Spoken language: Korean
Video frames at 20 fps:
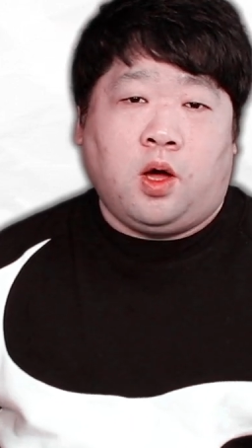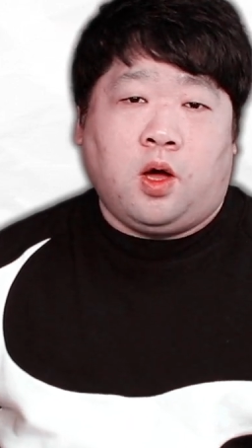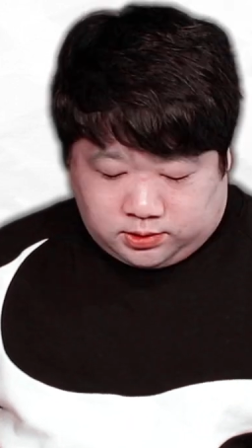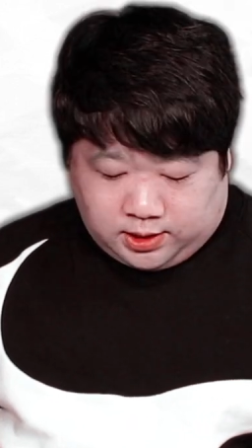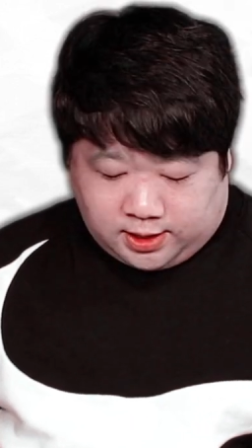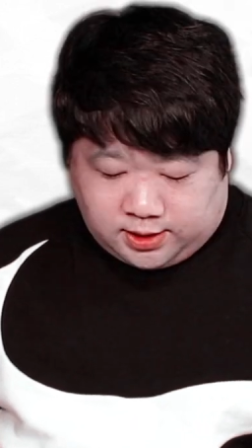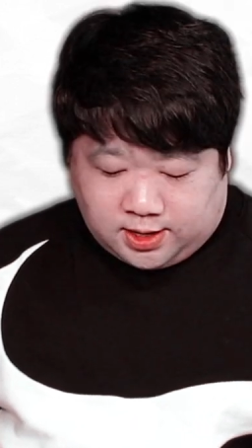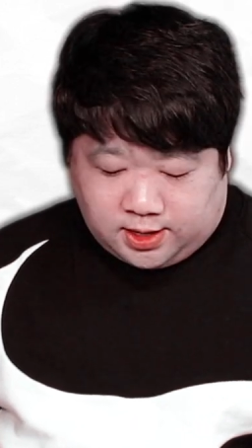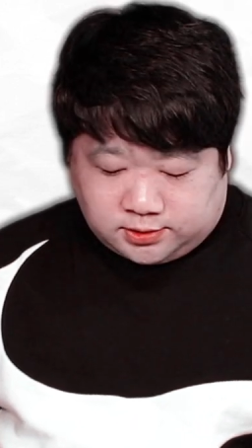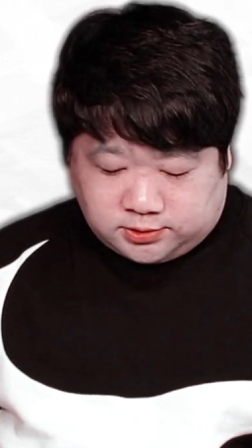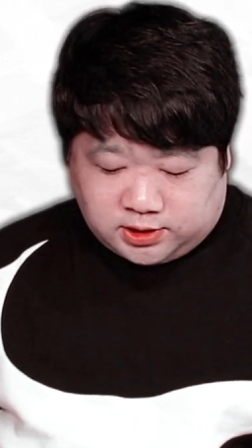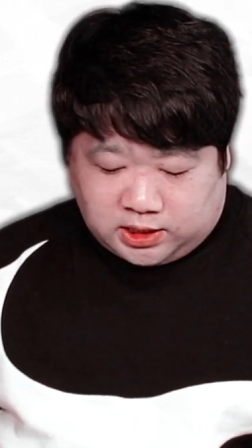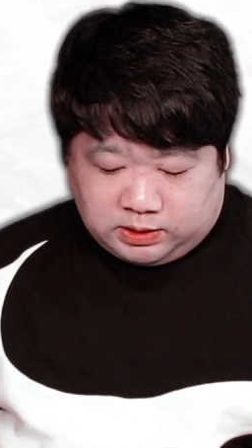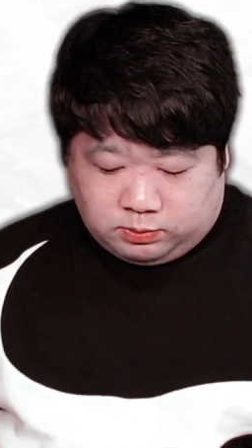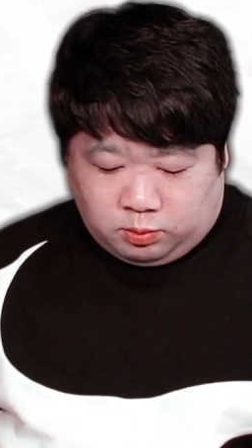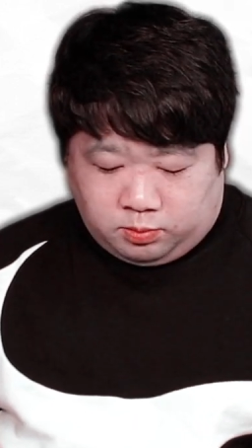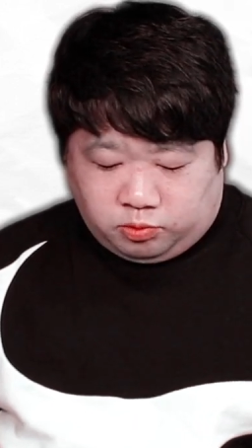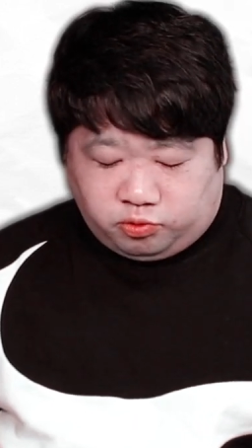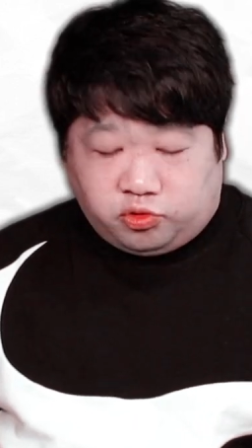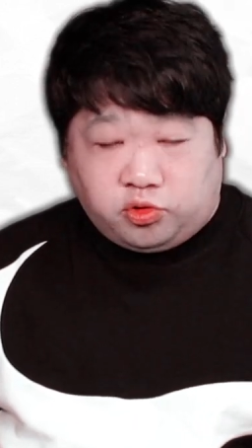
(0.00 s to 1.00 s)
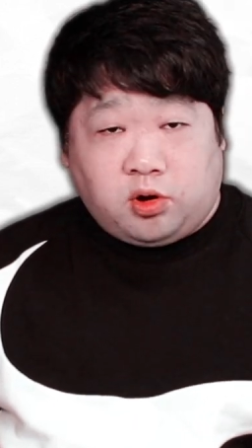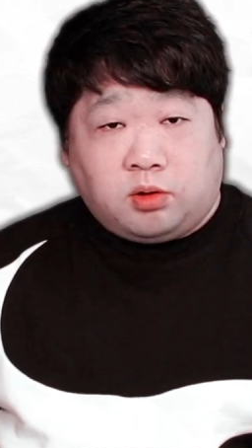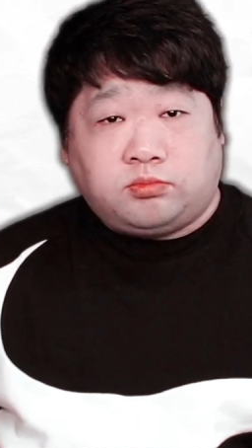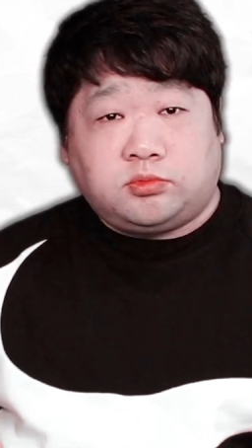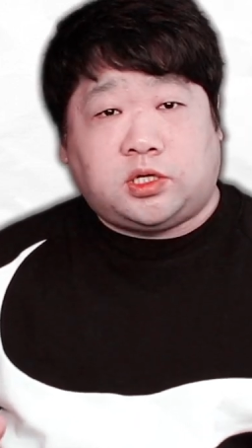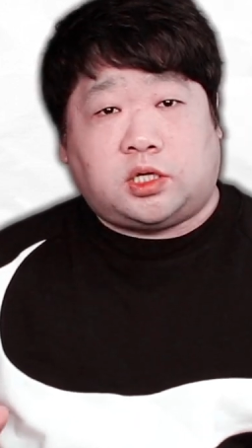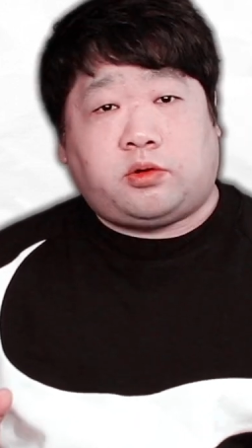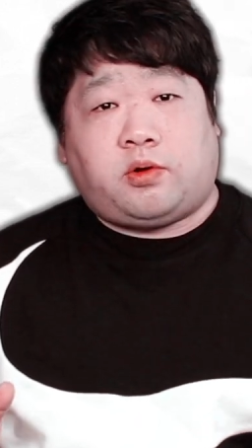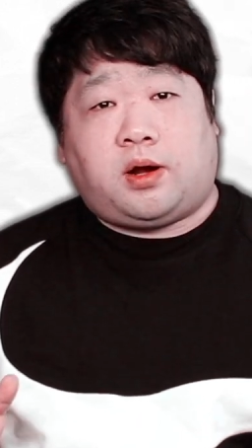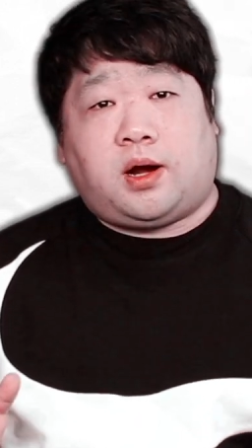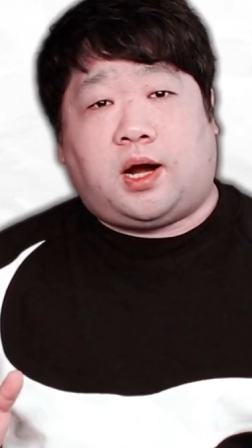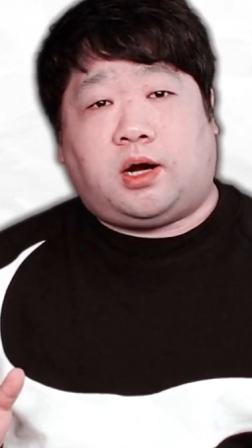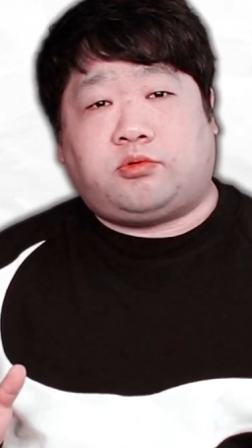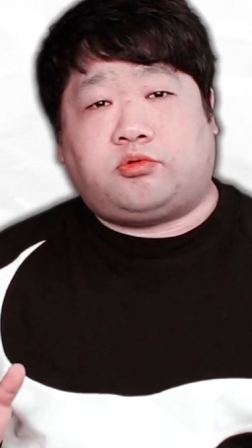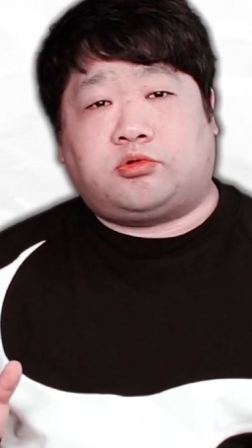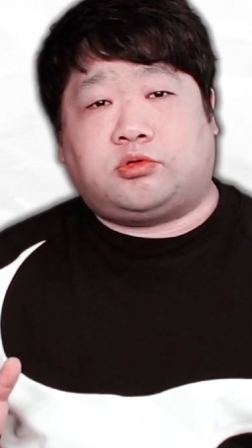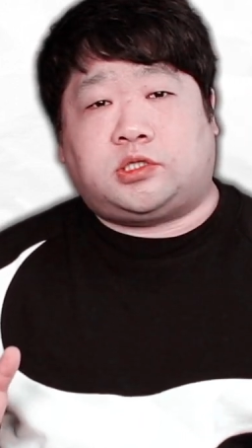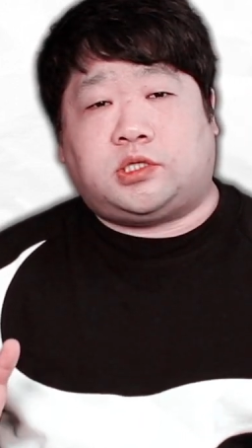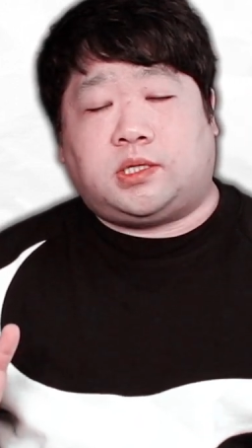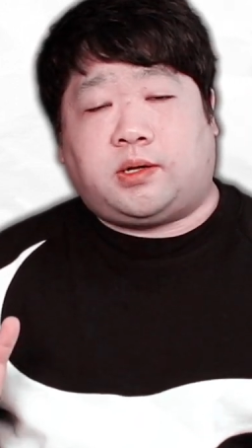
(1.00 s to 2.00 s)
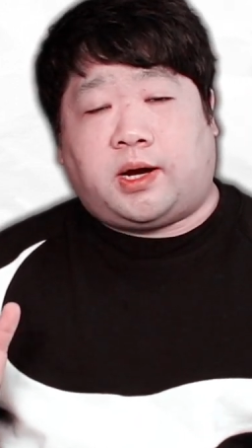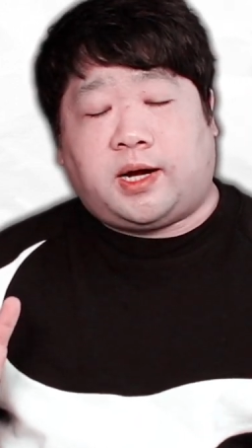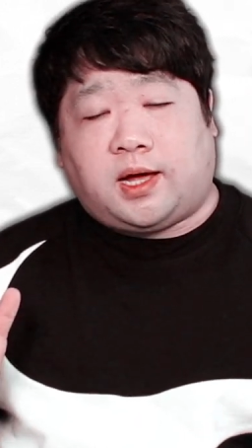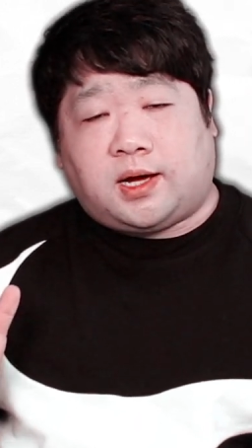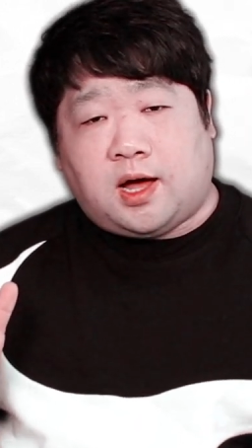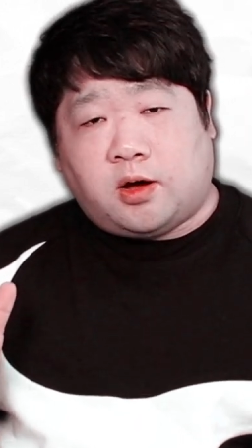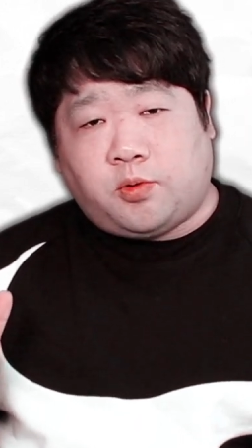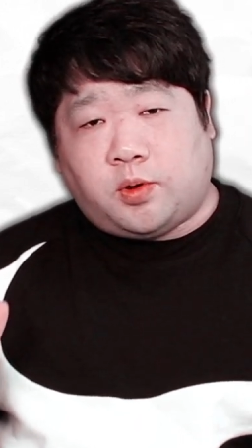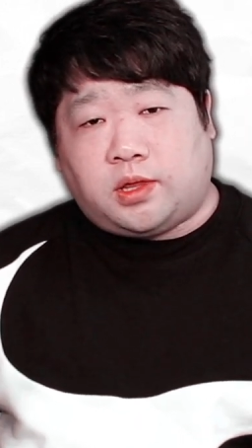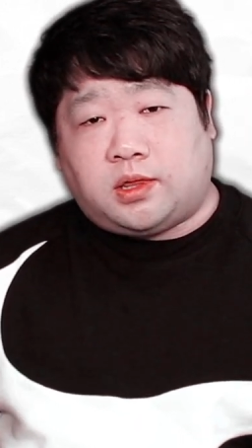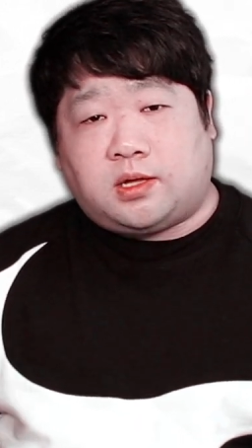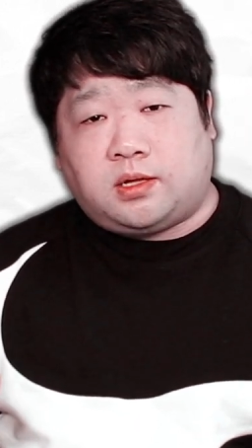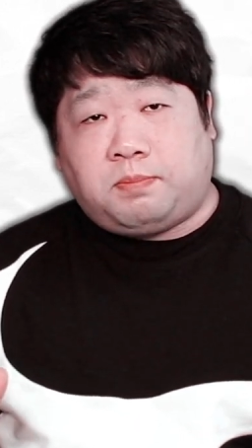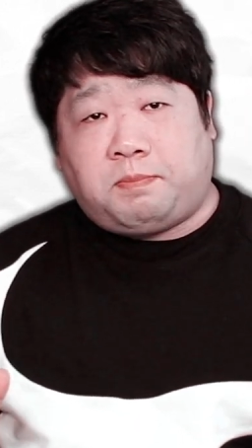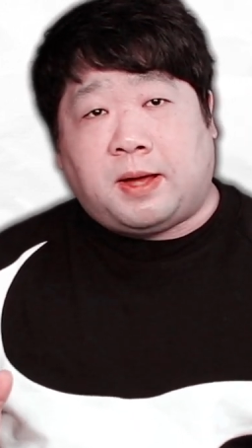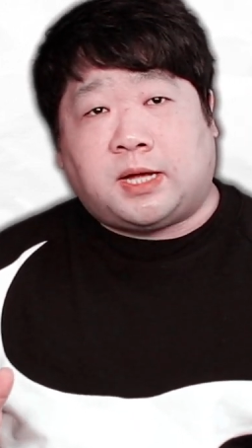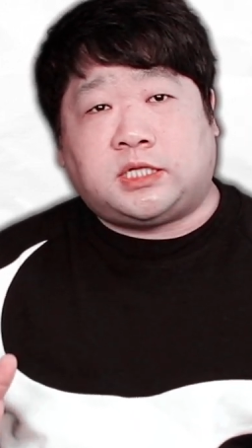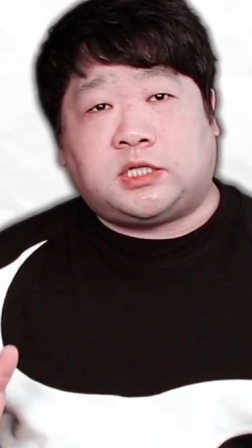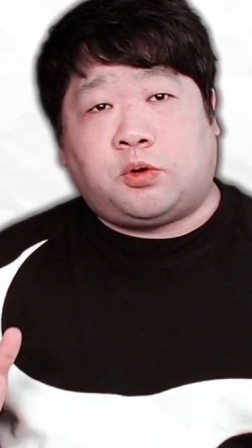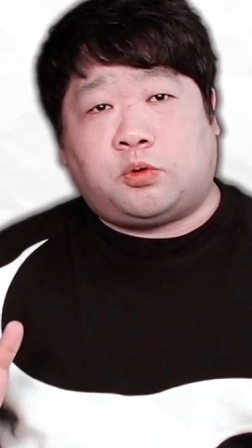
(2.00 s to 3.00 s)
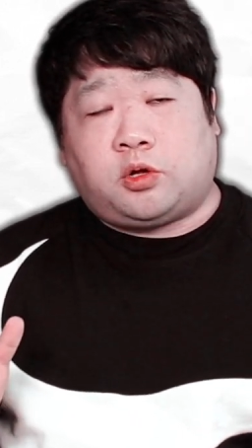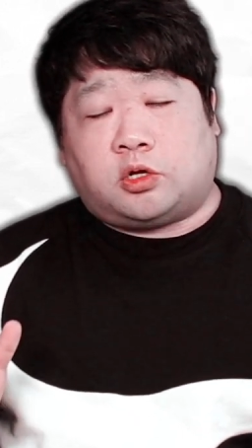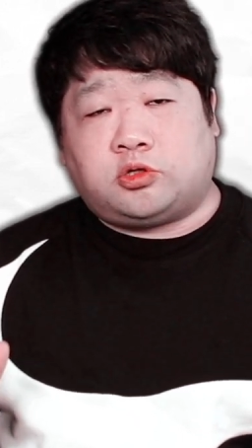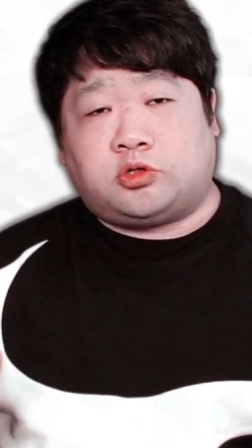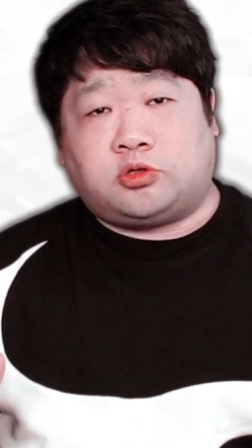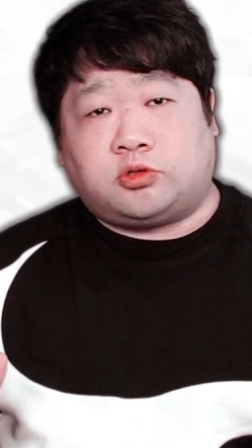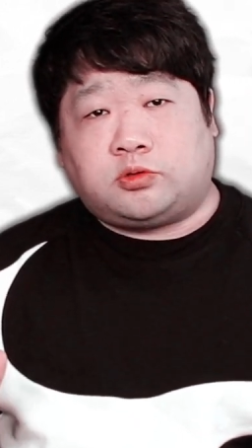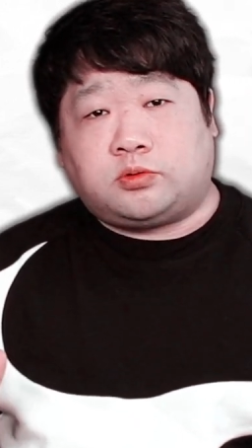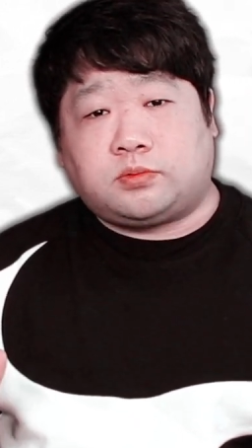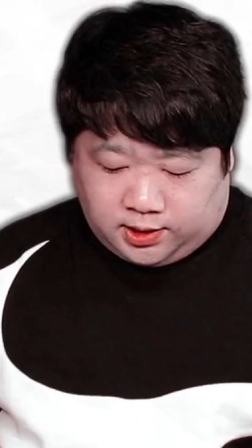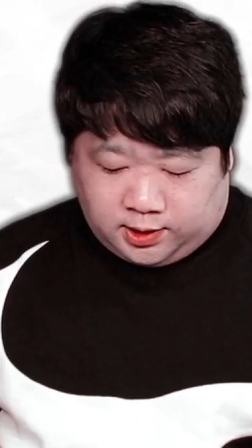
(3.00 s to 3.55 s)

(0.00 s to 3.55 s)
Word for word: 대상자를 보면 유럽 무대에서 활약하고 있는 백승호 선수,